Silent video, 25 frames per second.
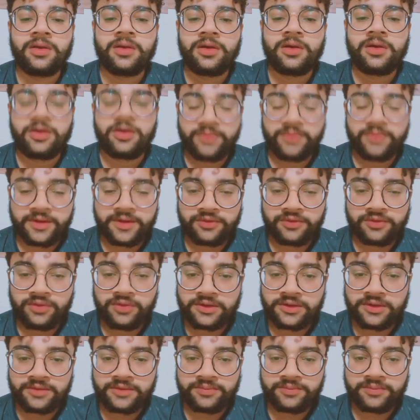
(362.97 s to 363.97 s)
हमारा
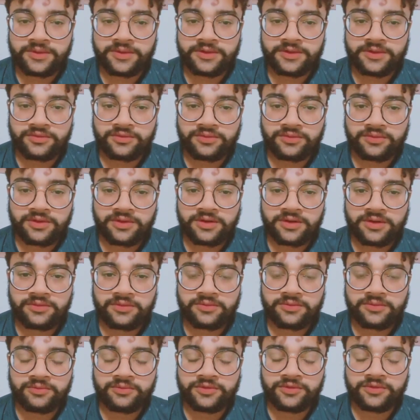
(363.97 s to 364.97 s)
गोलकीपर ने रोका
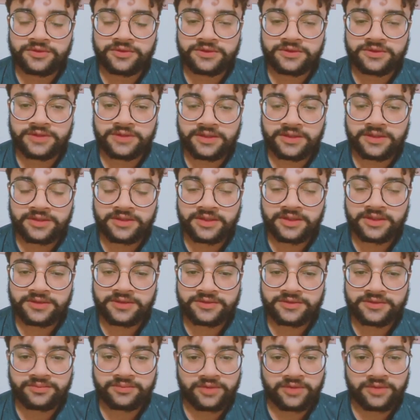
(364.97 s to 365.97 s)
वो बहुत ही शानदार
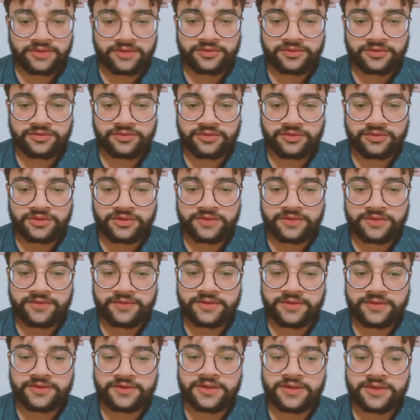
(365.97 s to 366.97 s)
किस्म का जो दो
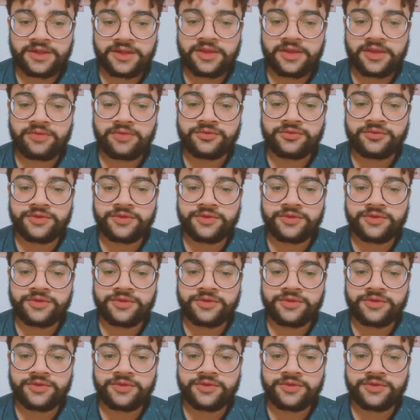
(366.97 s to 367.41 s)
डिफेंस किया था